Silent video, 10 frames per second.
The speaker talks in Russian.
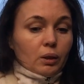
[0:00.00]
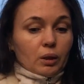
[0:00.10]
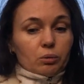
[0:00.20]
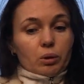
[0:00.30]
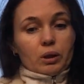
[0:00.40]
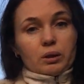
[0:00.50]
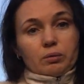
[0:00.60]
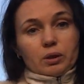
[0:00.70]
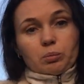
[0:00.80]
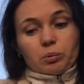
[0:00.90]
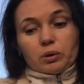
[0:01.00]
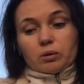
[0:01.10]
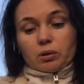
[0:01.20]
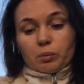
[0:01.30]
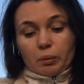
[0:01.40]
которое активно
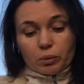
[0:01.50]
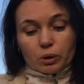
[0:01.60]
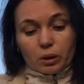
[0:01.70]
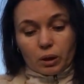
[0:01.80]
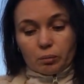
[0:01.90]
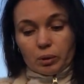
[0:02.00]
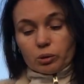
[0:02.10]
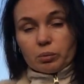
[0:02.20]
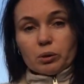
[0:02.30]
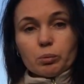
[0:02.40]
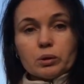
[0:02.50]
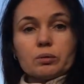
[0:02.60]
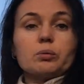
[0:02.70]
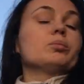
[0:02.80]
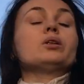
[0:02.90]
использовалось, потому что как бы особо
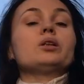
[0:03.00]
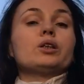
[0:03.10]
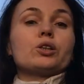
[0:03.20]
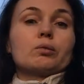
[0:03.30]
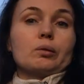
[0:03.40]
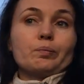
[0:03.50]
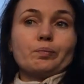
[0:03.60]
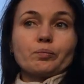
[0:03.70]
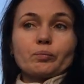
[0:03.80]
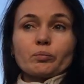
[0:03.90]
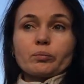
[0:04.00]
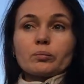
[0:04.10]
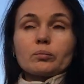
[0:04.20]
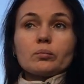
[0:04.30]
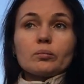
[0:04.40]
использовать было нечего.
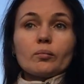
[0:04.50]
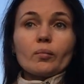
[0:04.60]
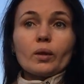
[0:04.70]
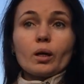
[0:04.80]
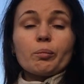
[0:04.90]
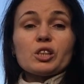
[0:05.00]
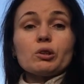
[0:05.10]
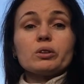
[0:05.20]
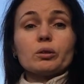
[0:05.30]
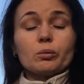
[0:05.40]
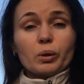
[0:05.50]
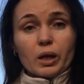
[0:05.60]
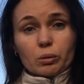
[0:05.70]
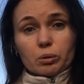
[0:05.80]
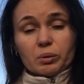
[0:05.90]
Пошли вот эти вот
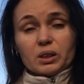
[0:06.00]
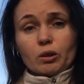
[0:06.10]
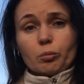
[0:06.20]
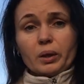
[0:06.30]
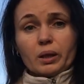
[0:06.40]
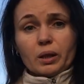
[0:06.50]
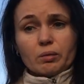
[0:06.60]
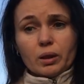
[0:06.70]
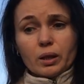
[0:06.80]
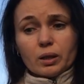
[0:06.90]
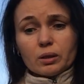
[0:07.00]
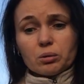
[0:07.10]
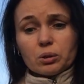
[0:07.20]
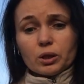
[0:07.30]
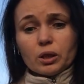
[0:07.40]
макароны быстрого приготовления
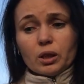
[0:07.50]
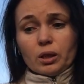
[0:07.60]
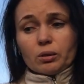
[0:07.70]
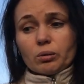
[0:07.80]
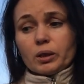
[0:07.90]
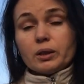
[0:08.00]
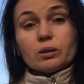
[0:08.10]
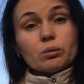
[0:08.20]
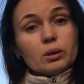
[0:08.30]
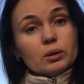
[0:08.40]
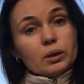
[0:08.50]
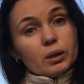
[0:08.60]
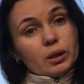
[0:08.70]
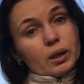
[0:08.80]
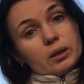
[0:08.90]
тоже, но они стоили
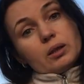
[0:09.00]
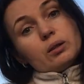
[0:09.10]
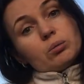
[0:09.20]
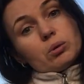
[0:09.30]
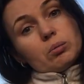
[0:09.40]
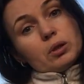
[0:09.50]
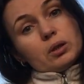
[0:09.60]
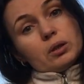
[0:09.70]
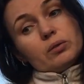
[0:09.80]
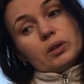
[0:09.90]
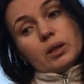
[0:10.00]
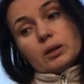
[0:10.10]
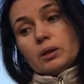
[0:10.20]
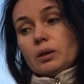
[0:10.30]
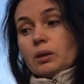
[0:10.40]
денег, а деньги нужно было где-то взять.